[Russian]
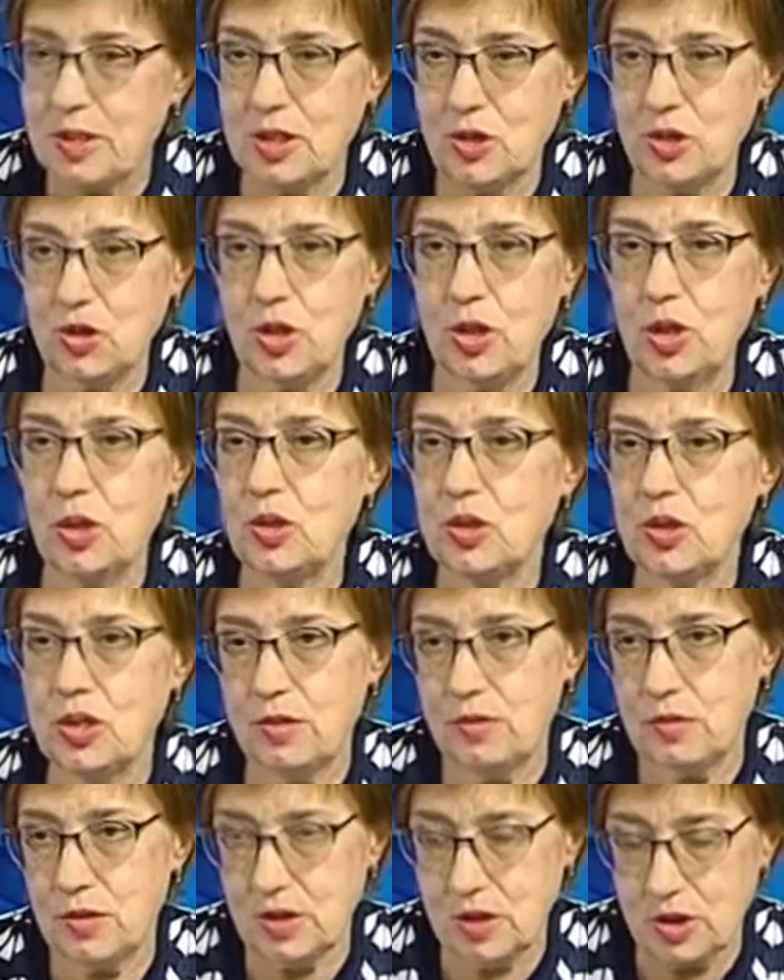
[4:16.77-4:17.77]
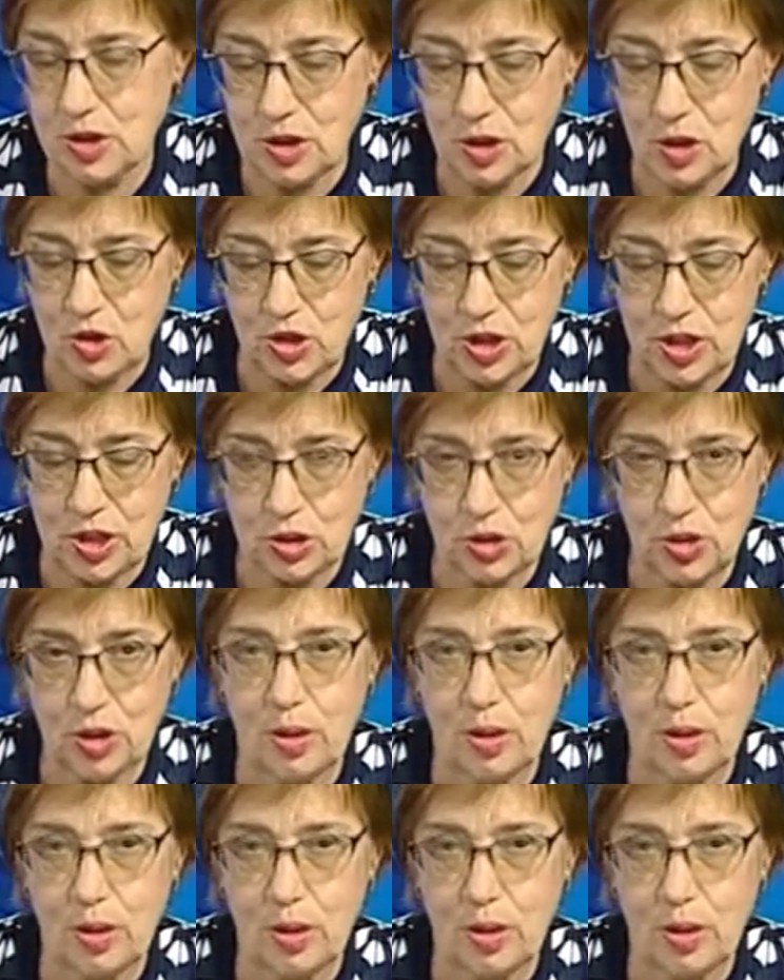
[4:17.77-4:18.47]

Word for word: к сожалению, содержались.